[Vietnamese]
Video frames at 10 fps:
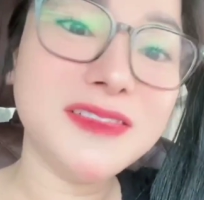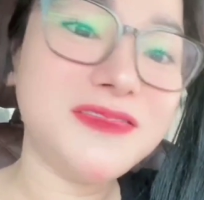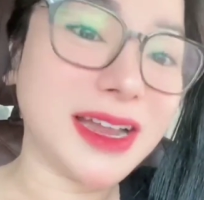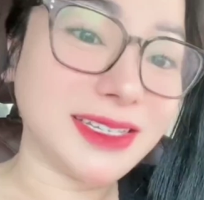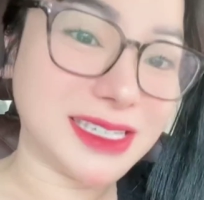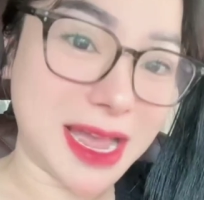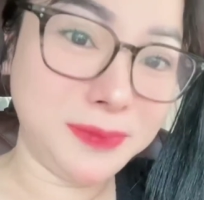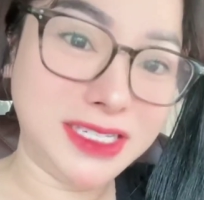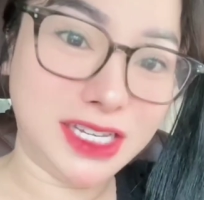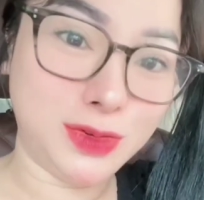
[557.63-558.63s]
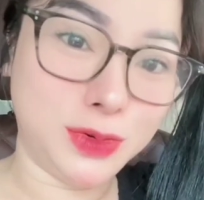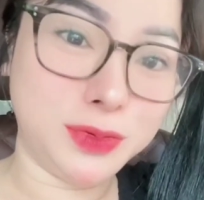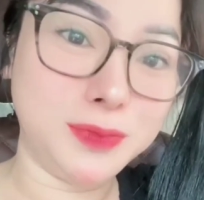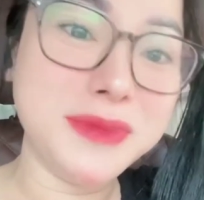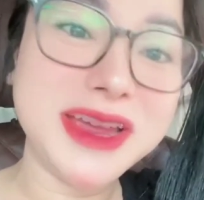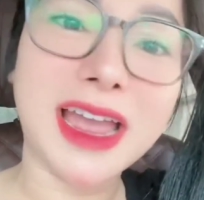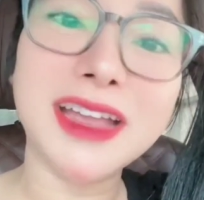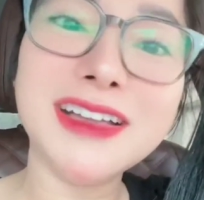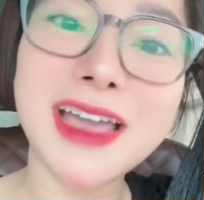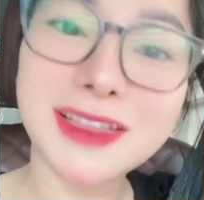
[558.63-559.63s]
Phải dám chịu Mình hãy
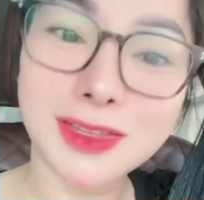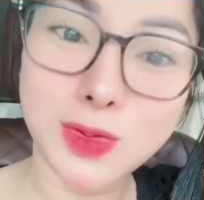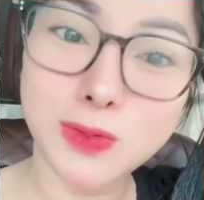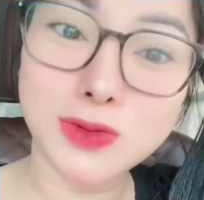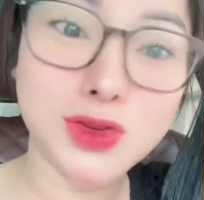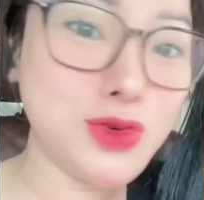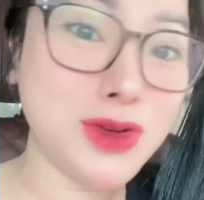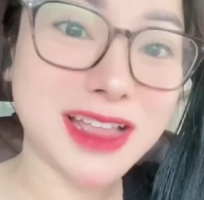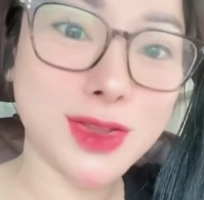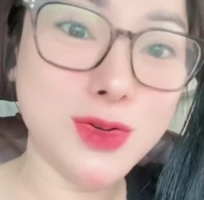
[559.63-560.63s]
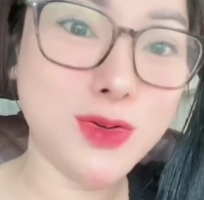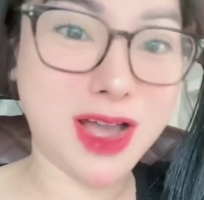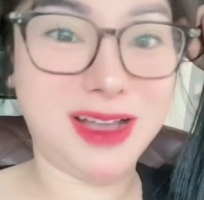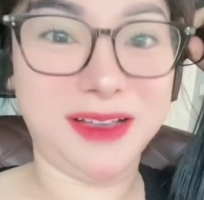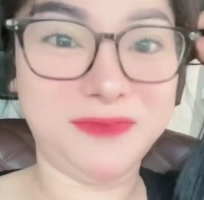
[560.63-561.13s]
kết thúc dù là thua